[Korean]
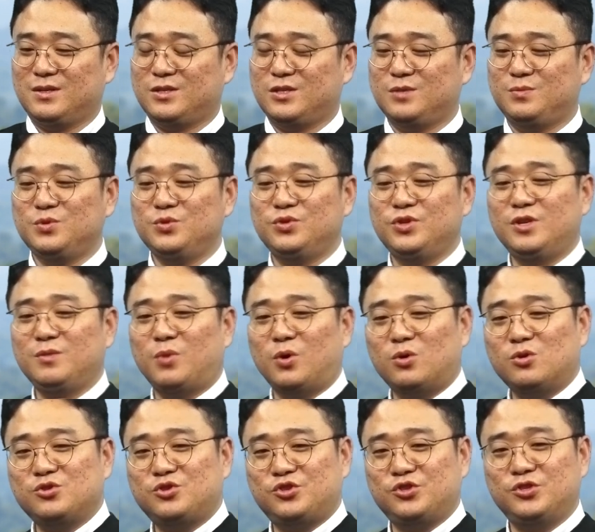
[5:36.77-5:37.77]
그분들이
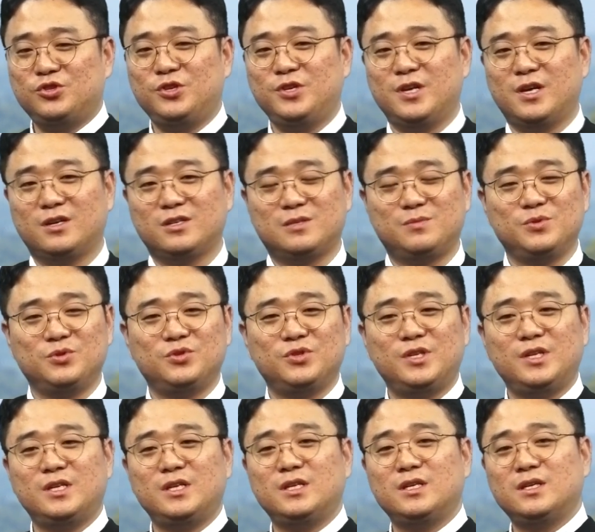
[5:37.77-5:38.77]
먹을 수 있는 약,
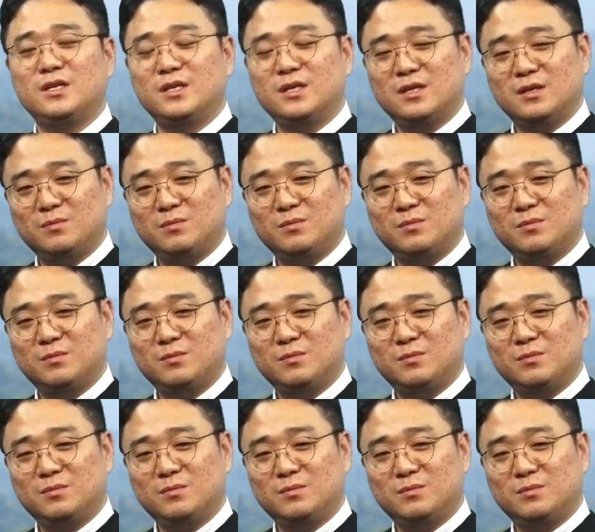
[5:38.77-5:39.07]
그분들이